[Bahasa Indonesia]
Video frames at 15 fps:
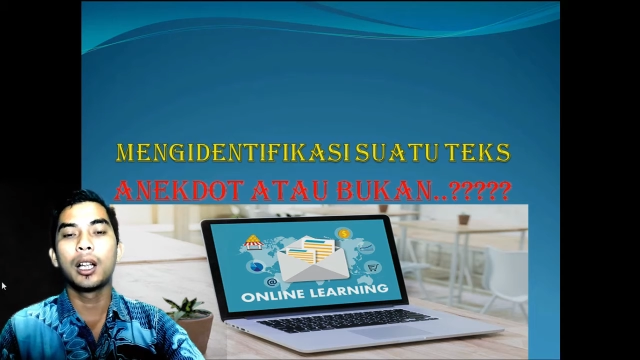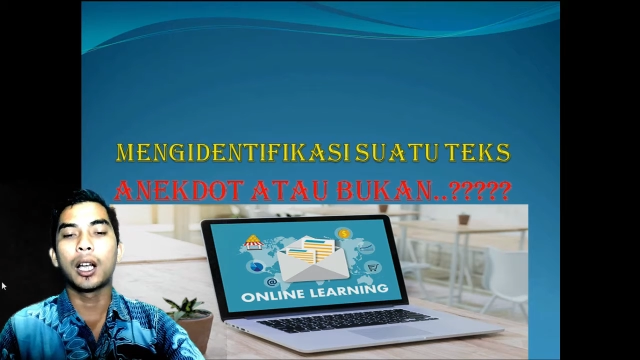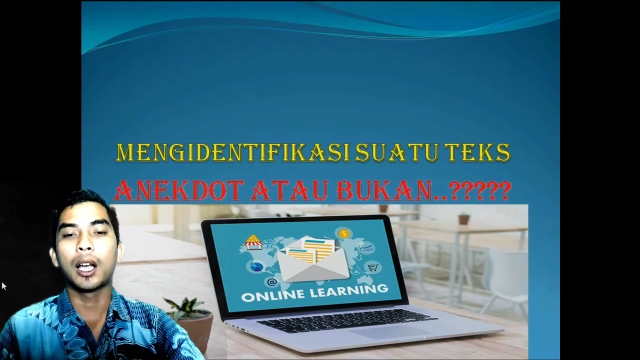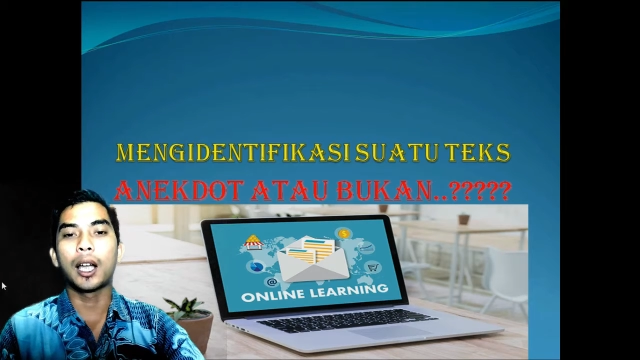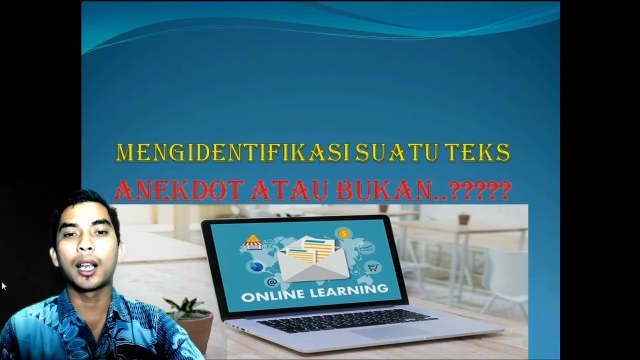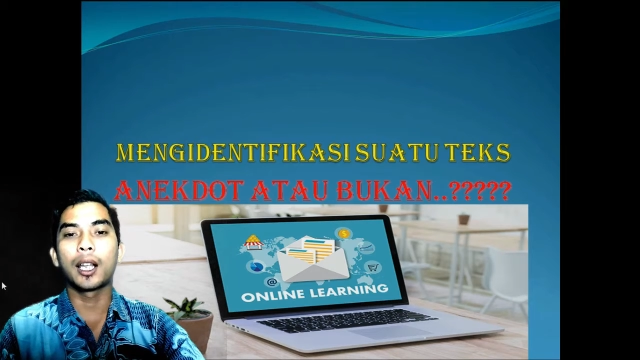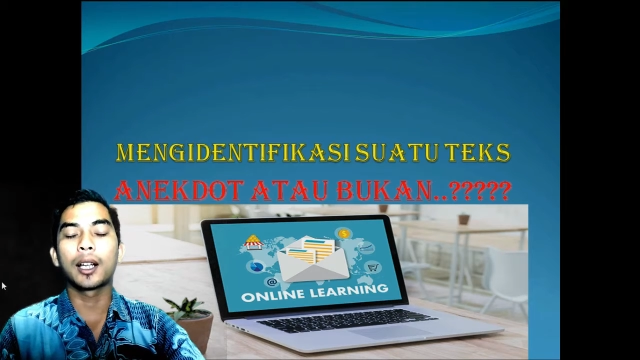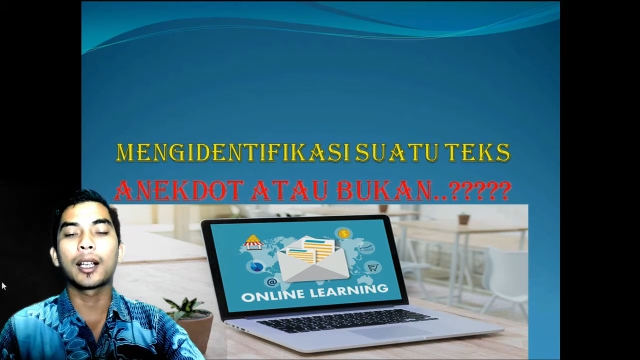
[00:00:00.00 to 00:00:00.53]

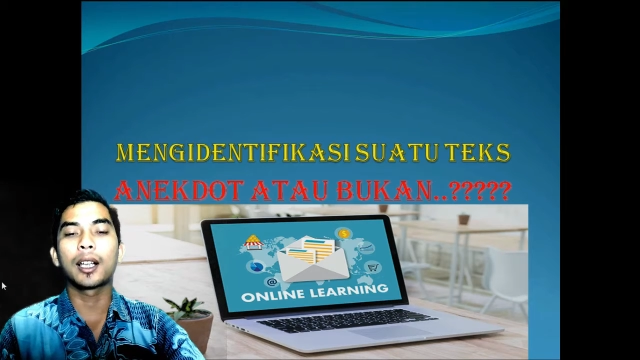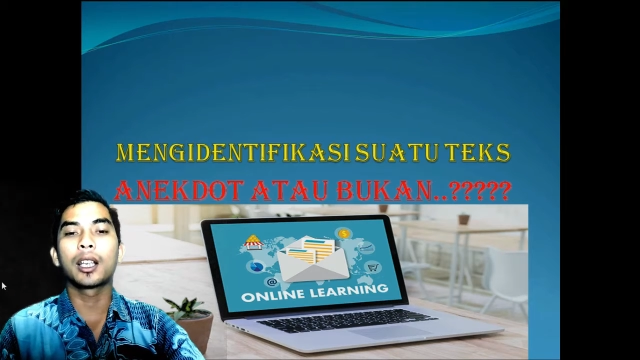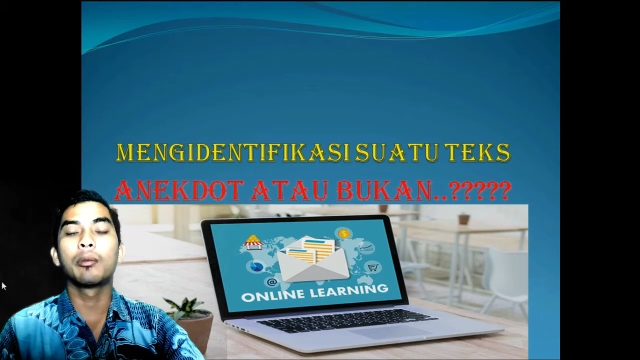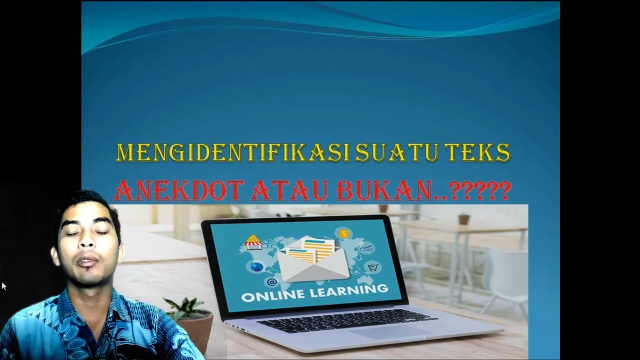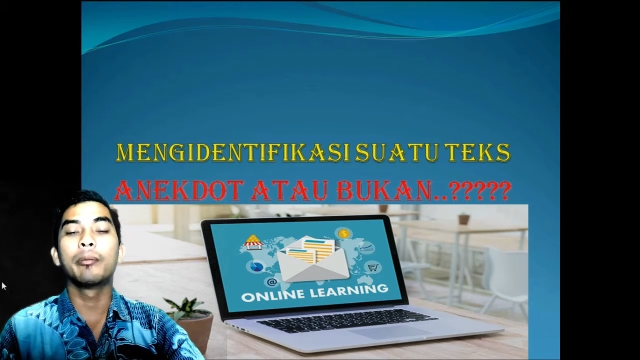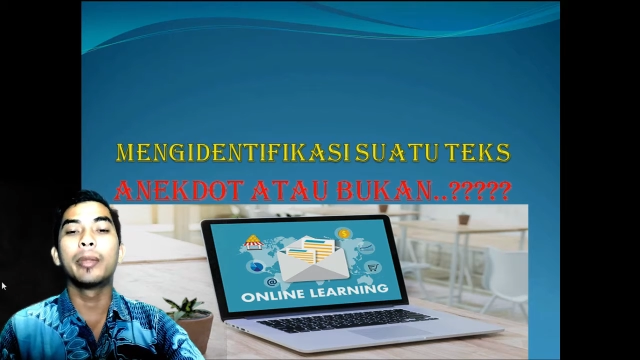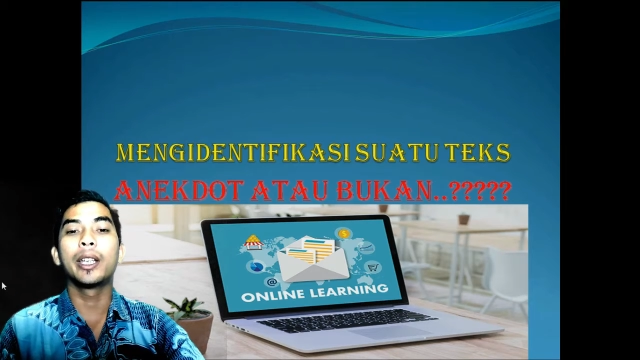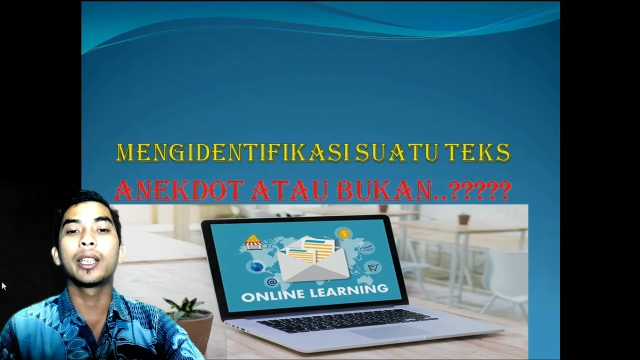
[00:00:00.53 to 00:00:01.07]
alangkah
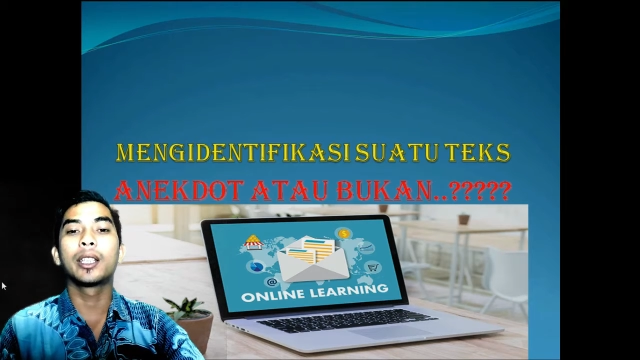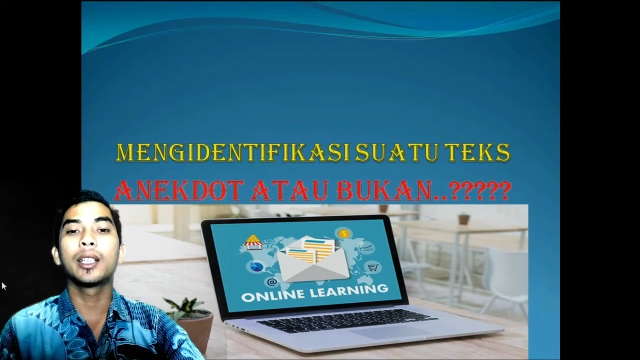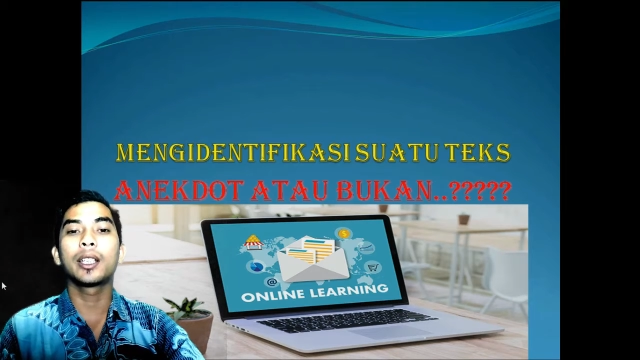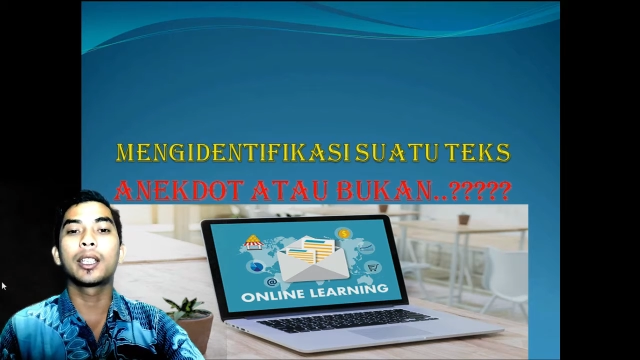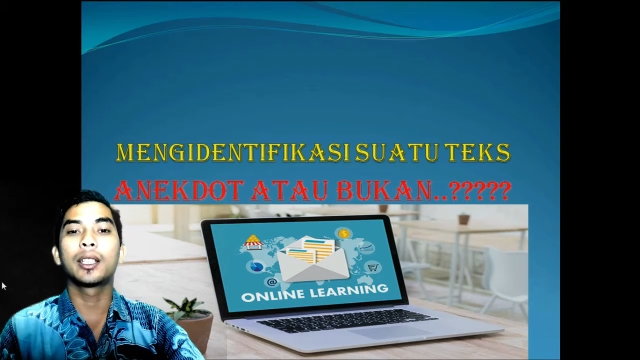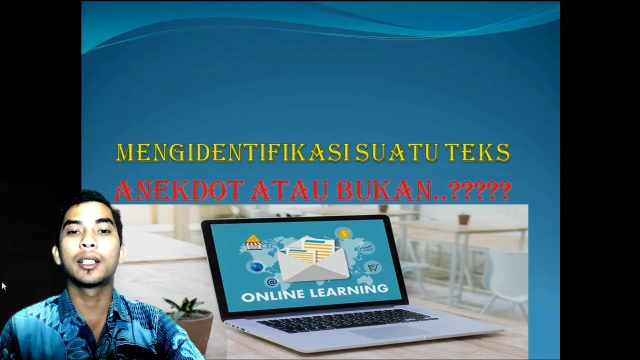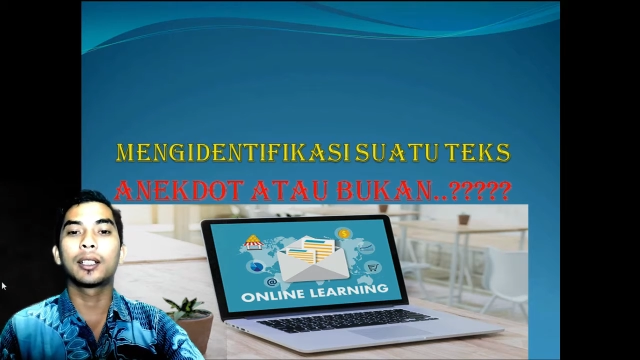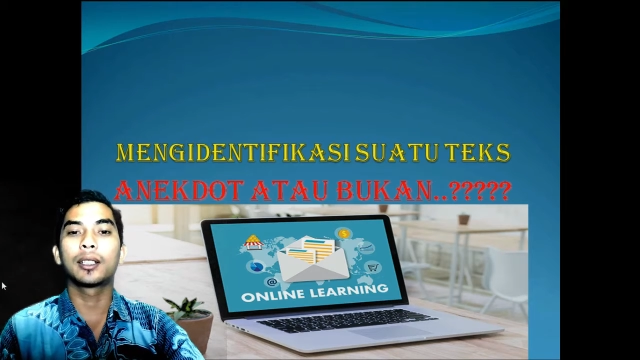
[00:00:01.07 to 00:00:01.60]
lebih baiknya
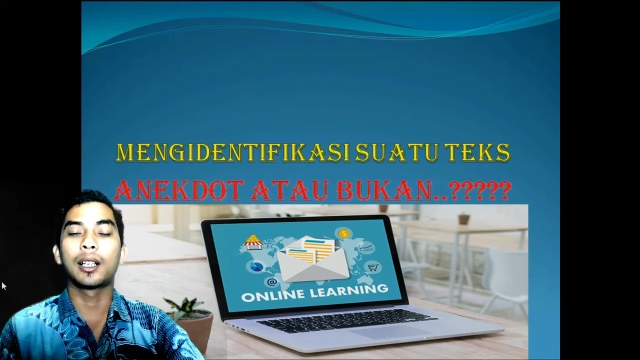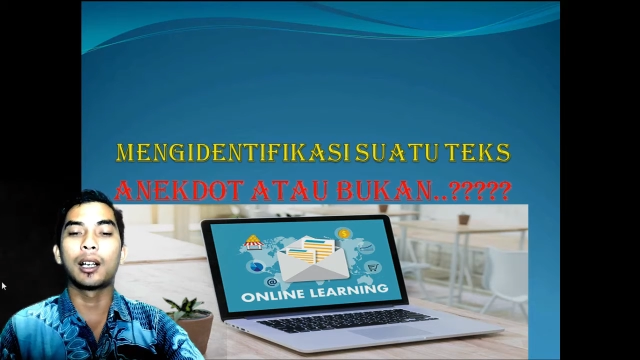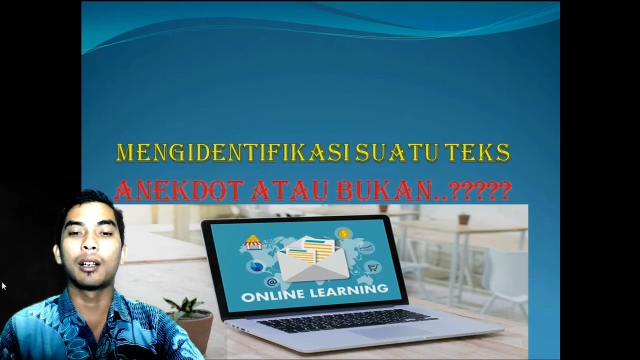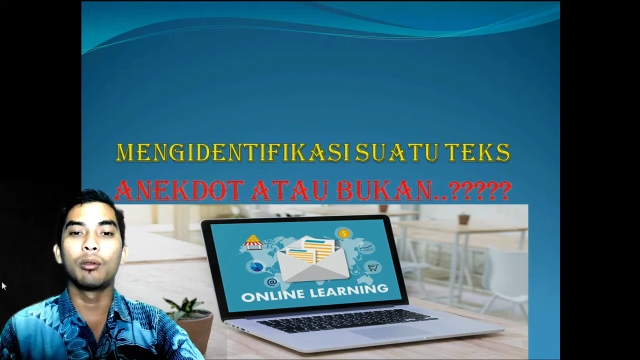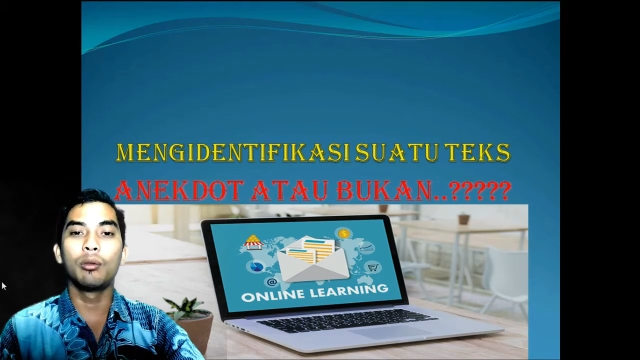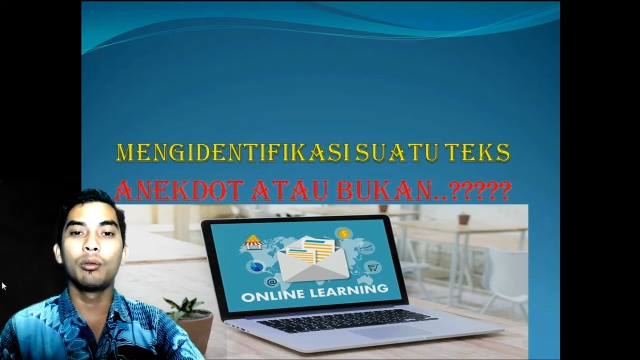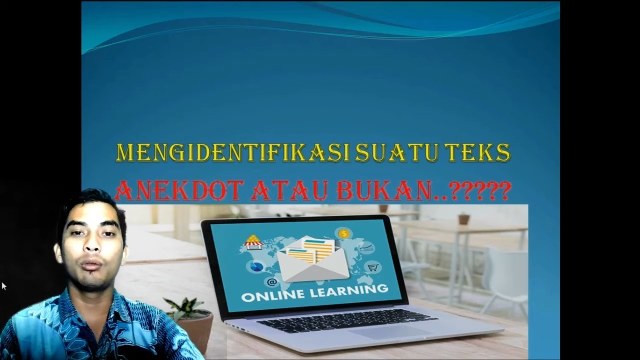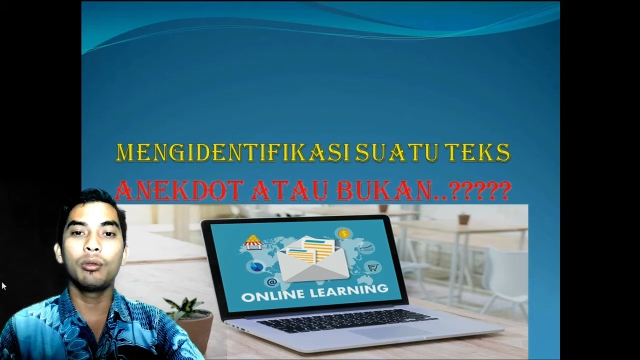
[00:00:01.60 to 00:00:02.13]
kita
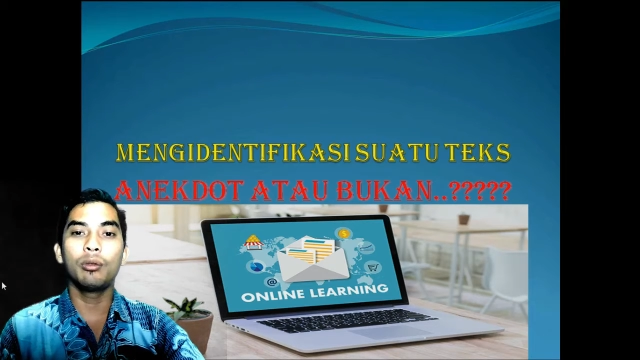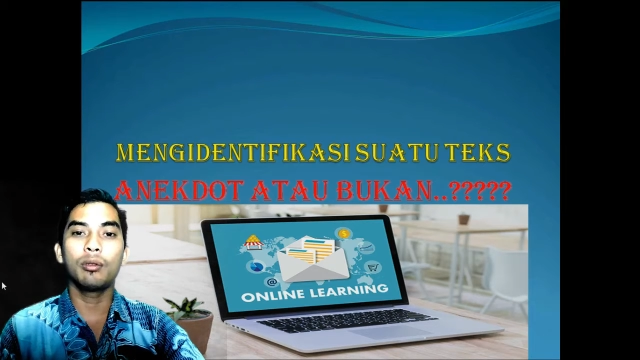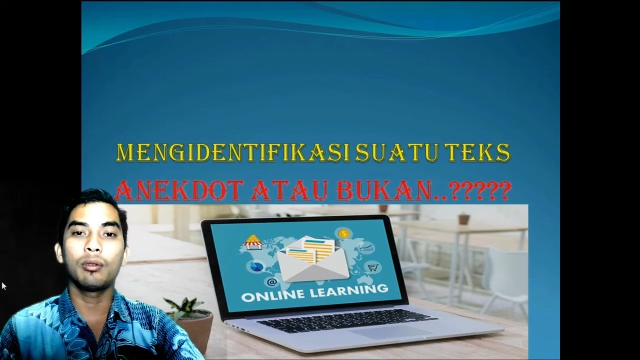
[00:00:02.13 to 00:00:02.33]
tahu